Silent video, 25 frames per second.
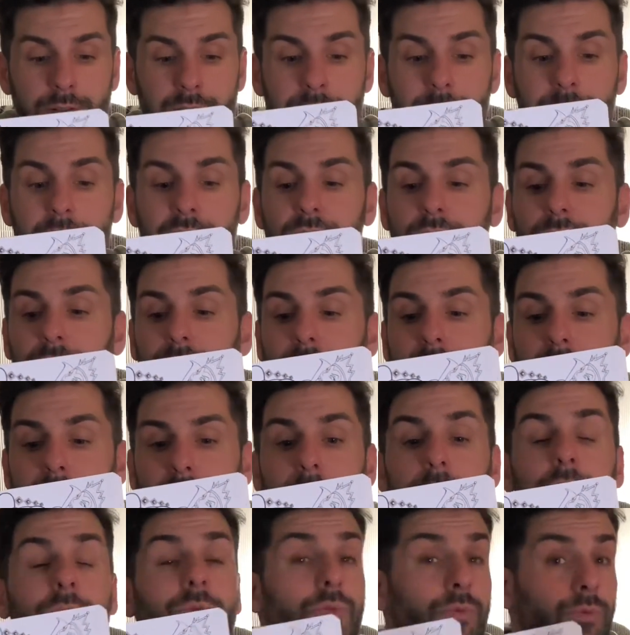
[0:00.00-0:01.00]
la méchante
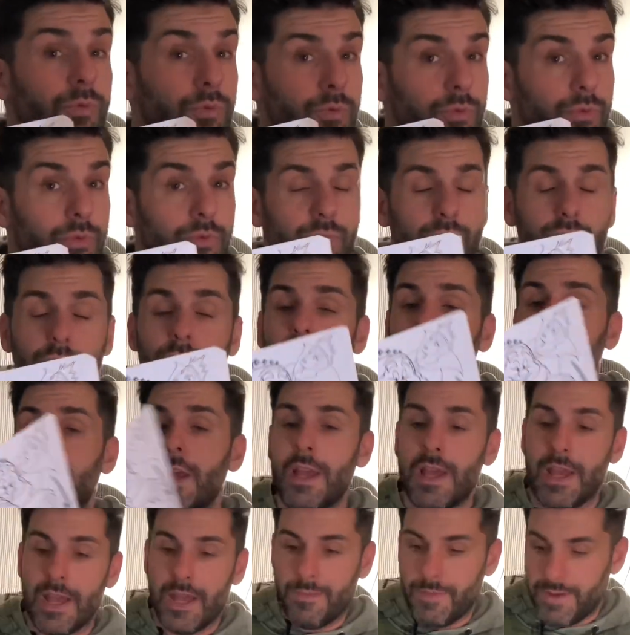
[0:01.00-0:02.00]
reine tout autour,
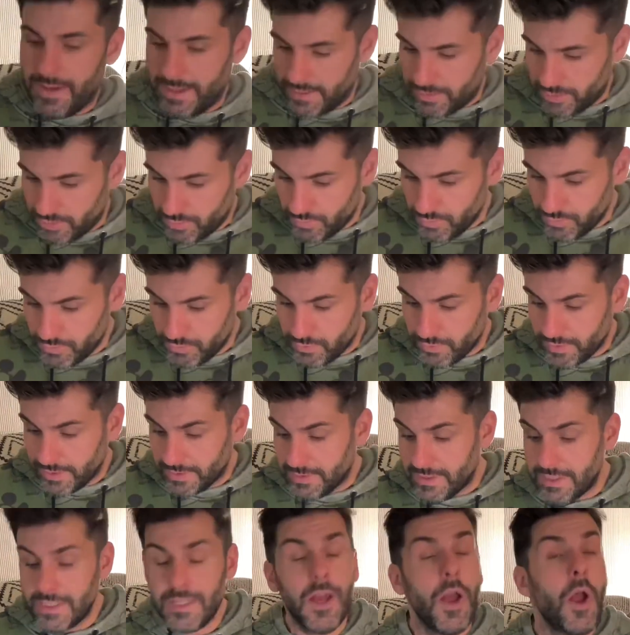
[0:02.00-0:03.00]
eh ben, je me serais
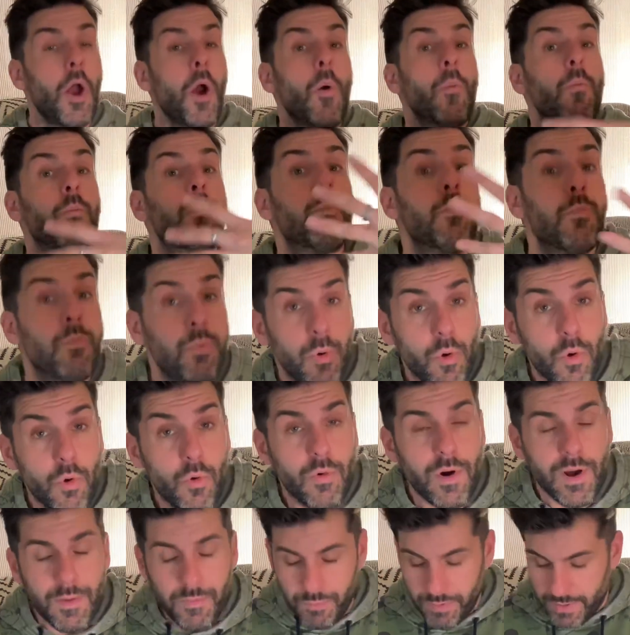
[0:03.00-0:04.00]
dit,
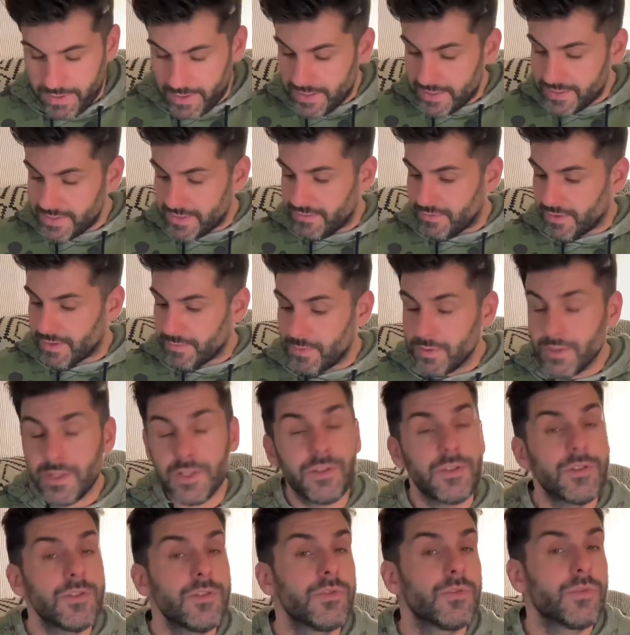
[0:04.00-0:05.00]
pourquoi pas, c'est vraiment quelque
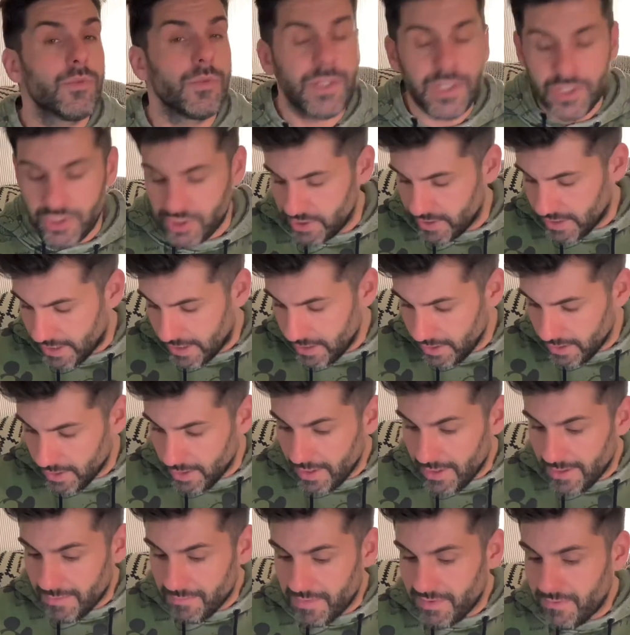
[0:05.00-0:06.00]
chose d'original.
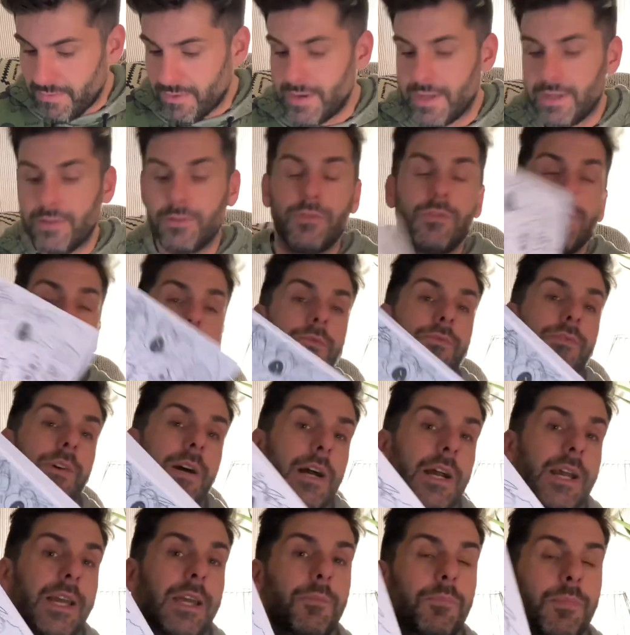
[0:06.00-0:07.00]
Mais voilà, de
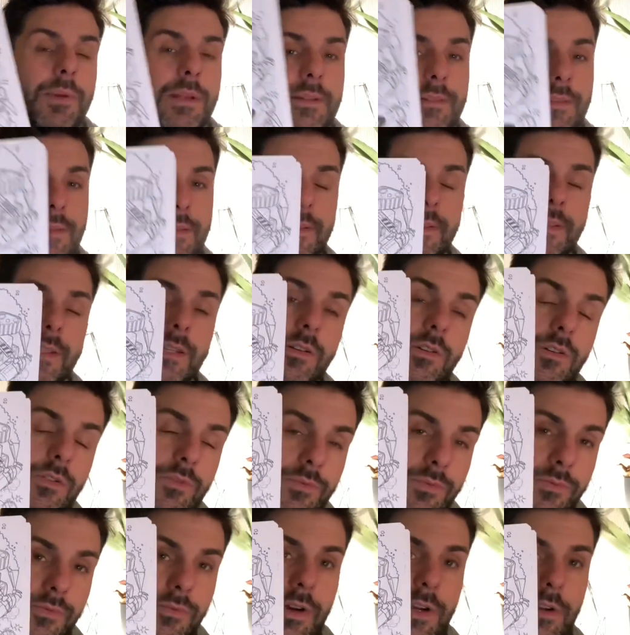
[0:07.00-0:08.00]
devoir répéter
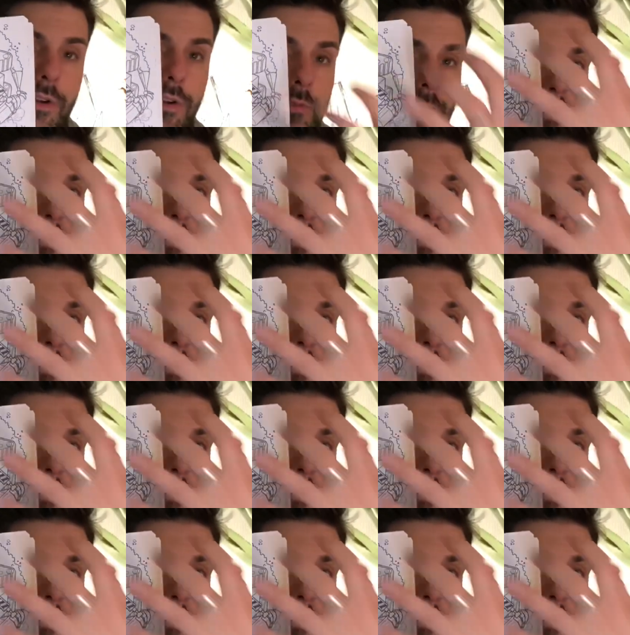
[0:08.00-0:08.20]
50 fois le